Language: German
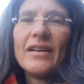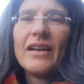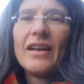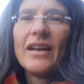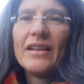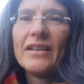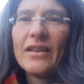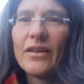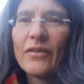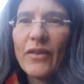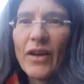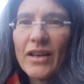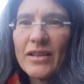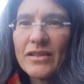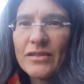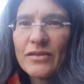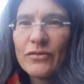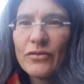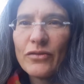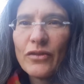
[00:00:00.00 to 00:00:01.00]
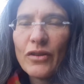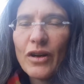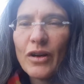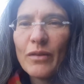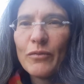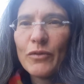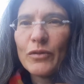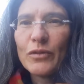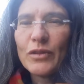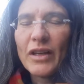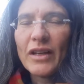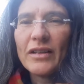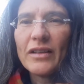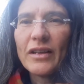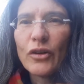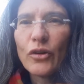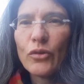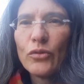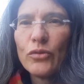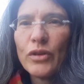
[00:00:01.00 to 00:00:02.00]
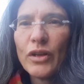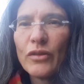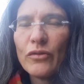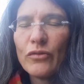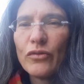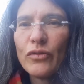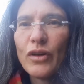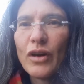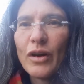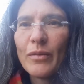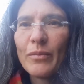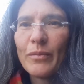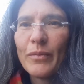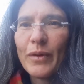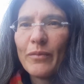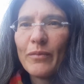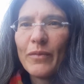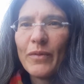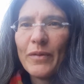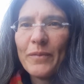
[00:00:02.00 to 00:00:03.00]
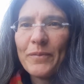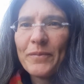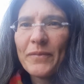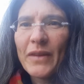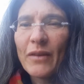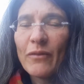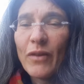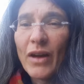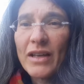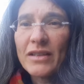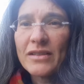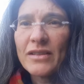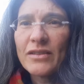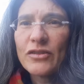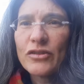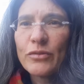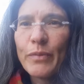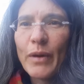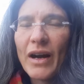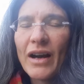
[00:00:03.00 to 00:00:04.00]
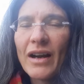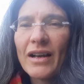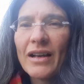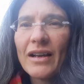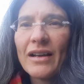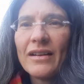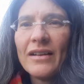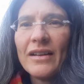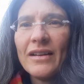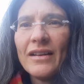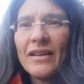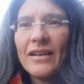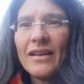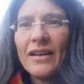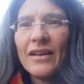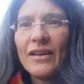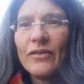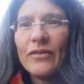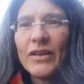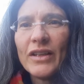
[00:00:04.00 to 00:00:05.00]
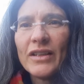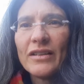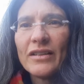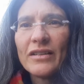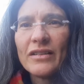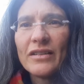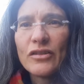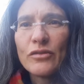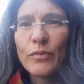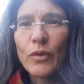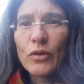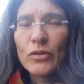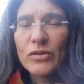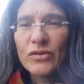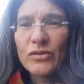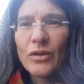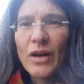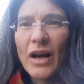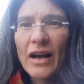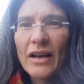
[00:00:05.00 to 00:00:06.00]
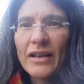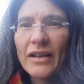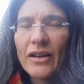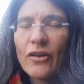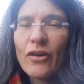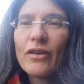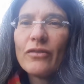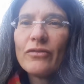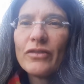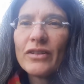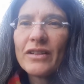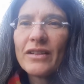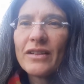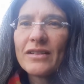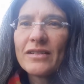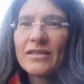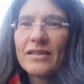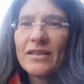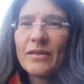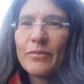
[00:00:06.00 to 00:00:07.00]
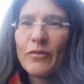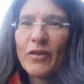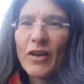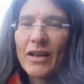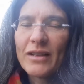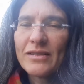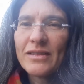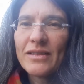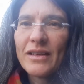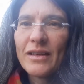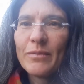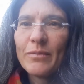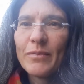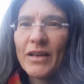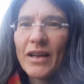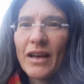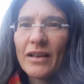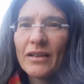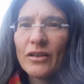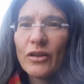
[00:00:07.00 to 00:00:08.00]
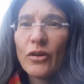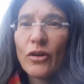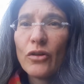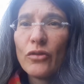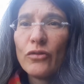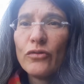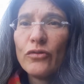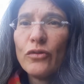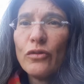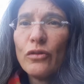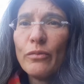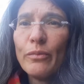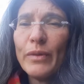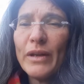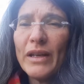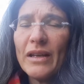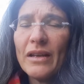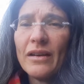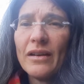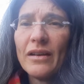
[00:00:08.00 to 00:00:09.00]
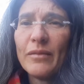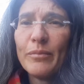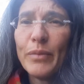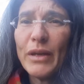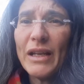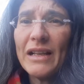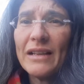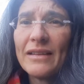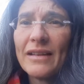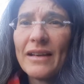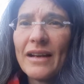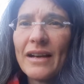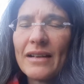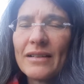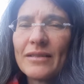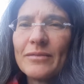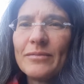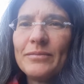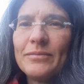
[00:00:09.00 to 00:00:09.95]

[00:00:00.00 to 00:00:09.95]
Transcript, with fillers: in der weißen Form oder in der grünen Form. Beim weißen Spargel wird der Spross so angehäufelt, dass die Pflanze eben kein Chlorophyll äh, bilden kann.